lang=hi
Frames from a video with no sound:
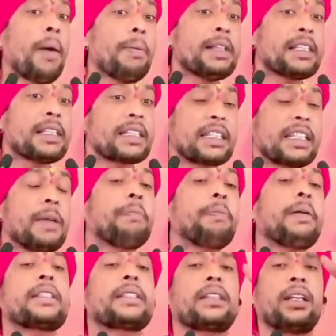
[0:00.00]
अब जिसके
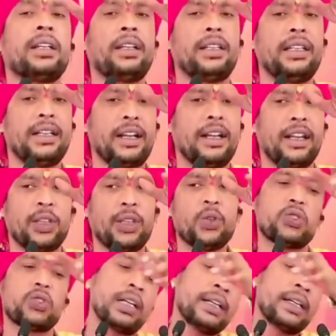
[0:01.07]
पास संगति करते
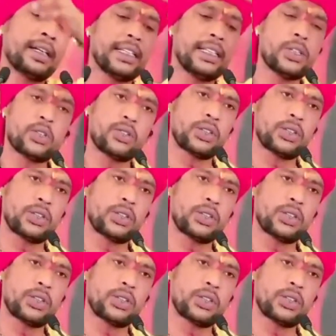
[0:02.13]
हो संगति